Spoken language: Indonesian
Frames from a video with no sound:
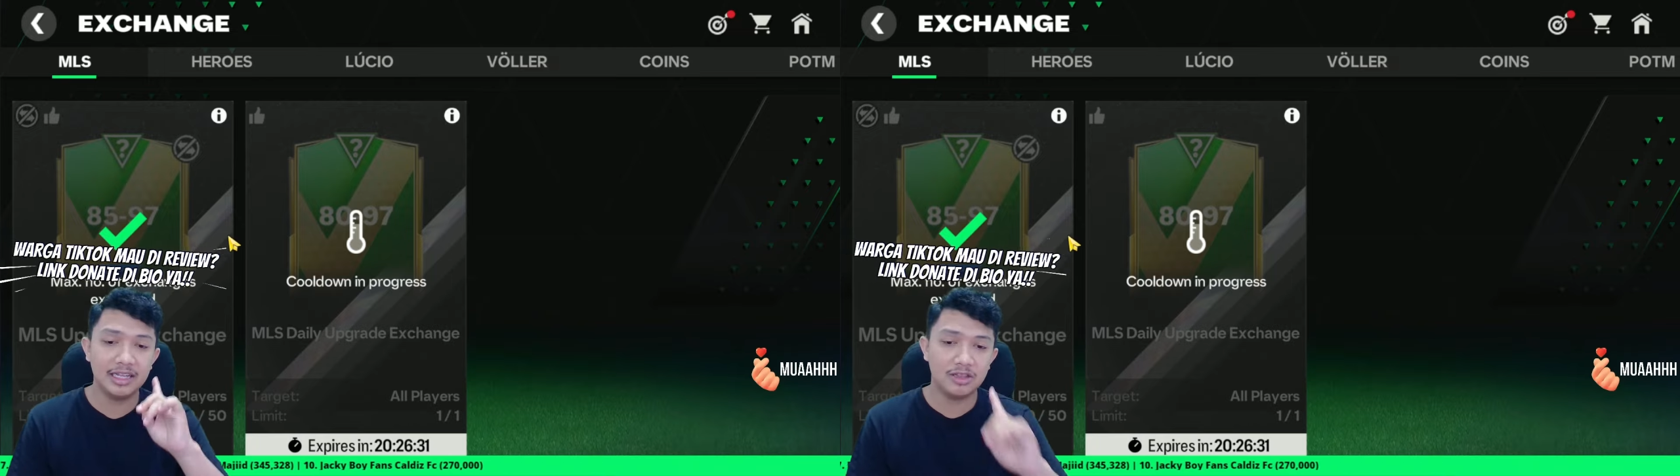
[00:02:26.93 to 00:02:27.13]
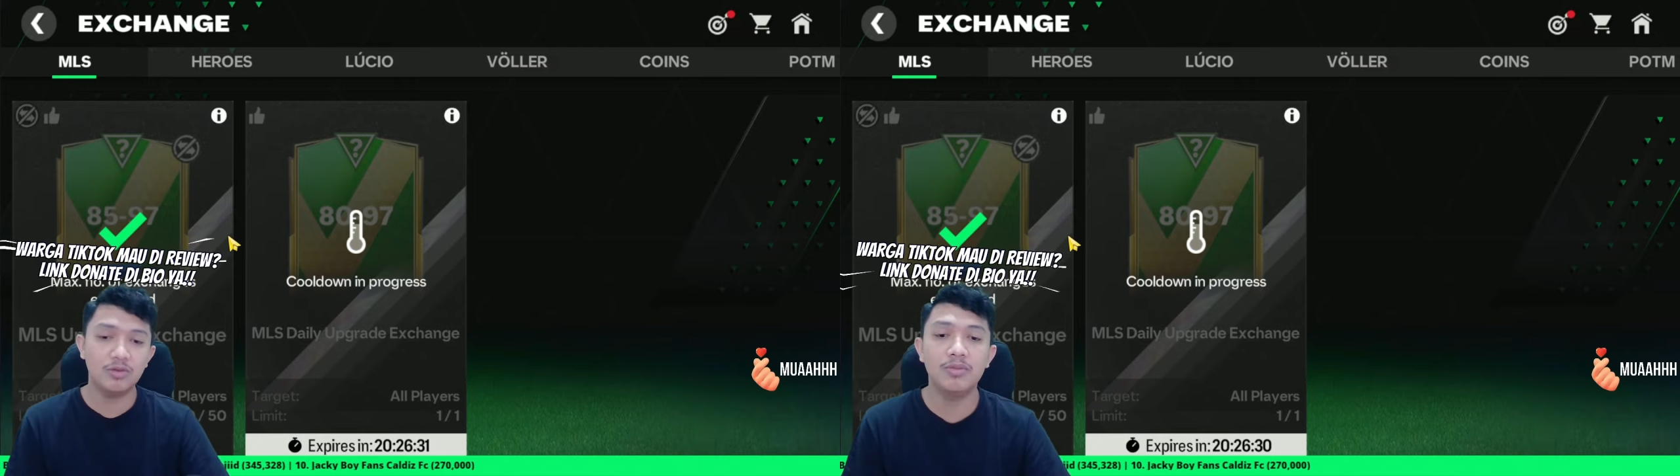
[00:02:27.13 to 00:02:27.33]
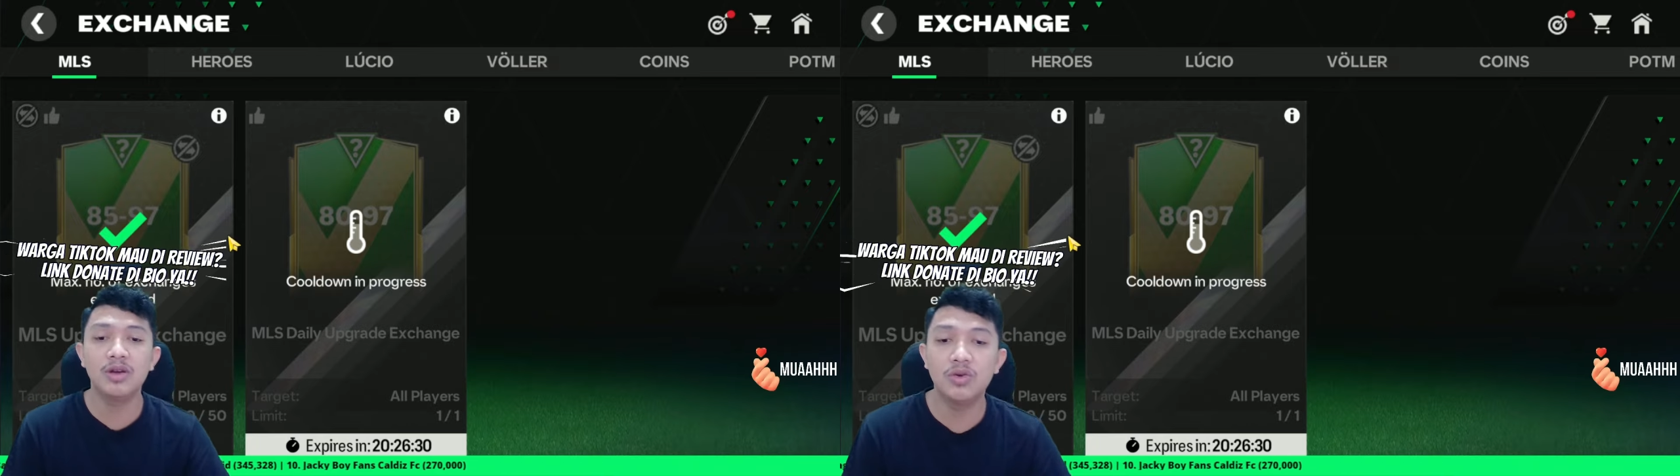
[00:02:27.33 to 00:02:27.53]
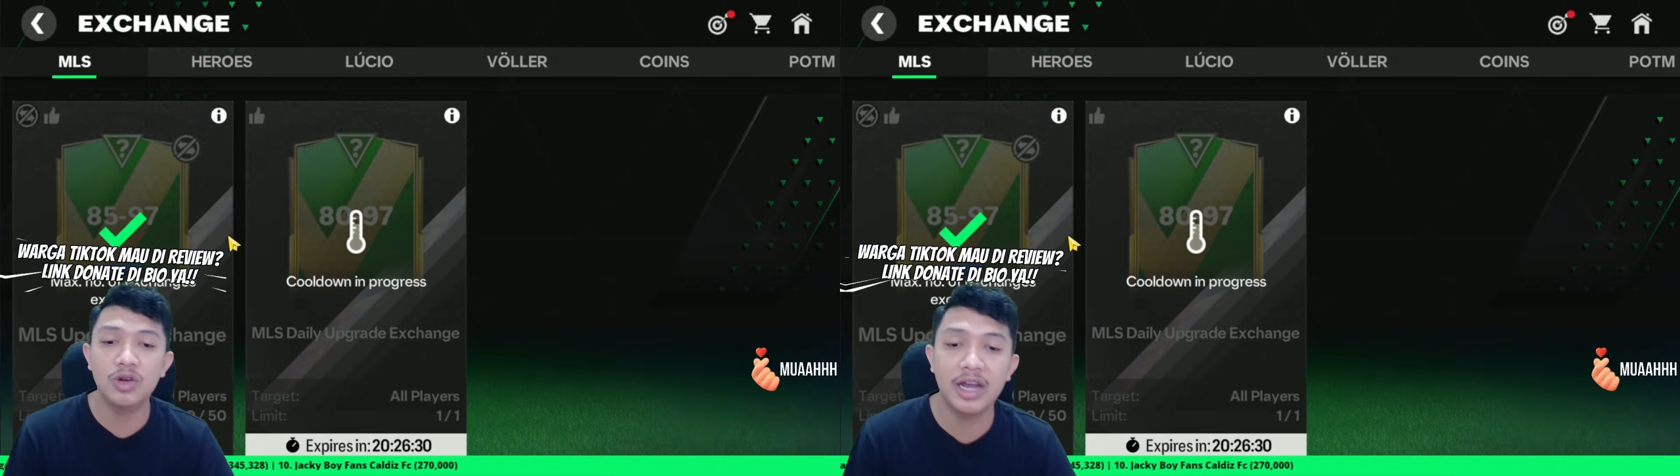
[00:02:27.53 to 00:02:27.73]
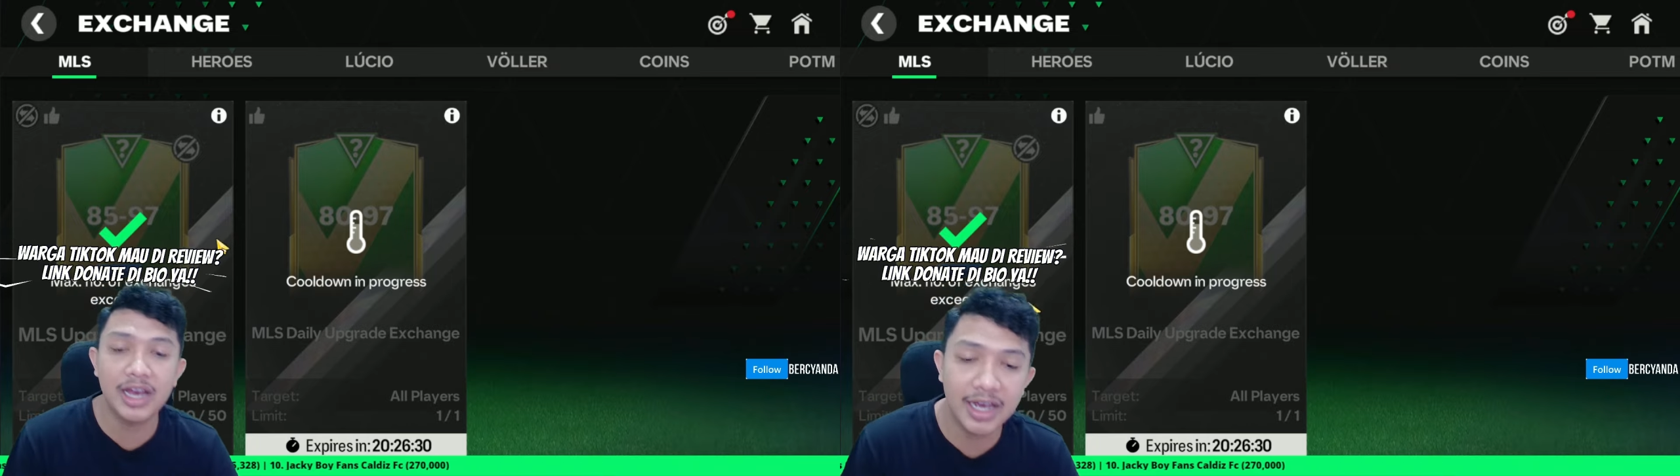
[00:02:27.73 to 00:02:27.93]
itu
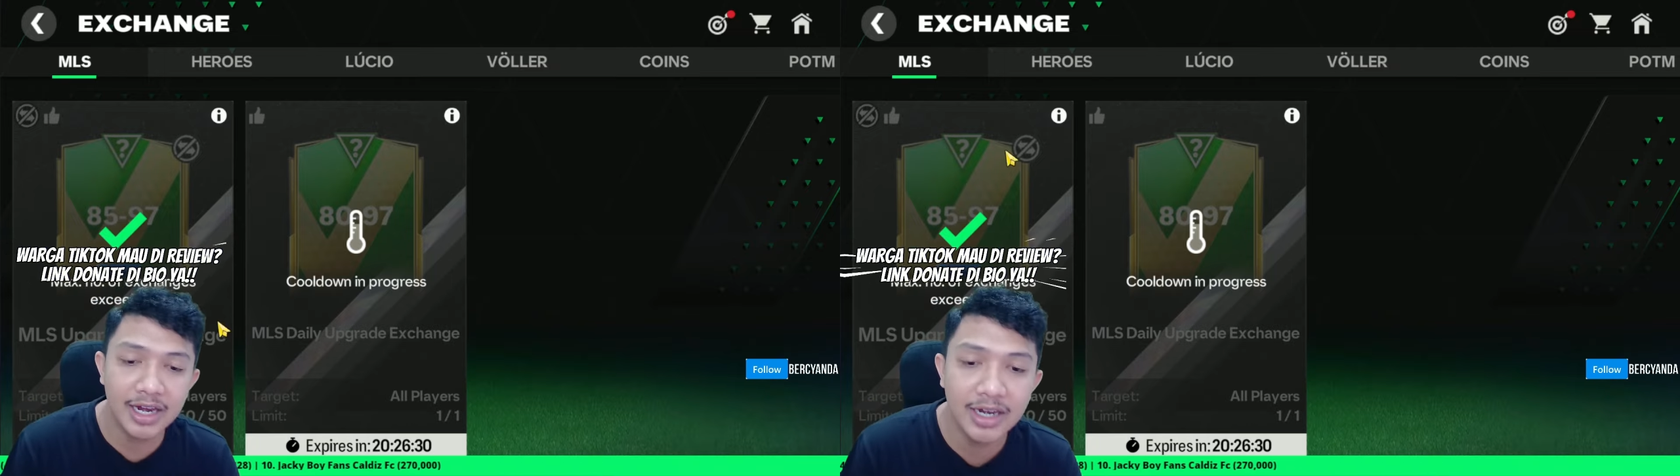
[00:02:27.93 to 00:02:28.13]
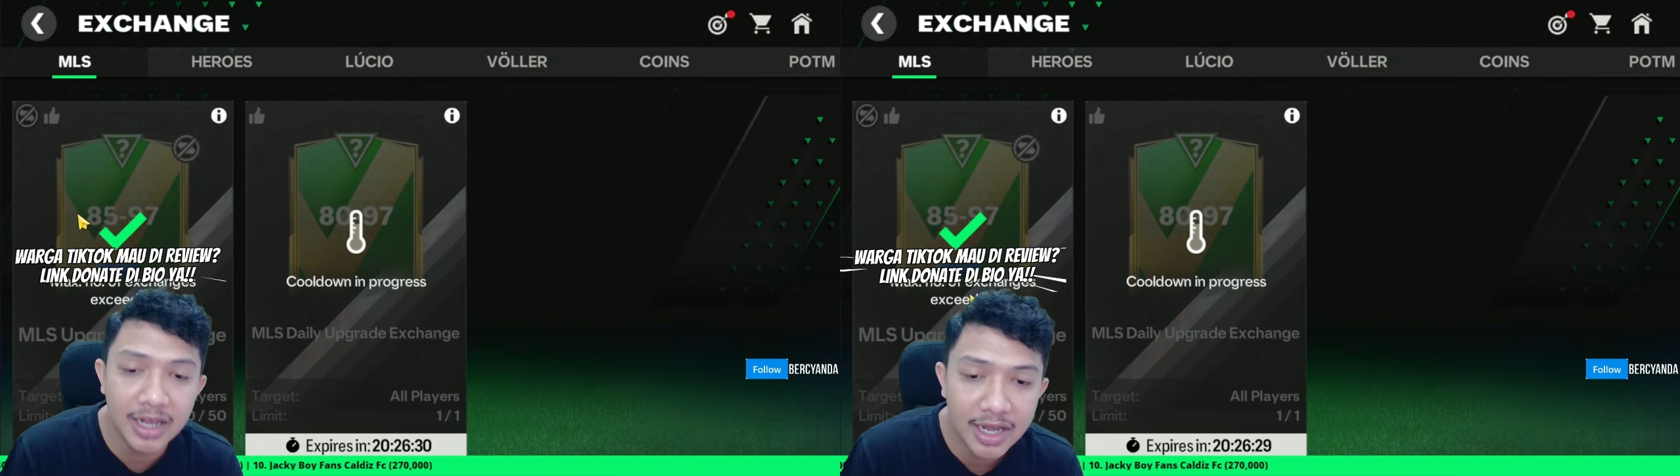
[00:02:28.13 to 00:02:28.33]
menggunakan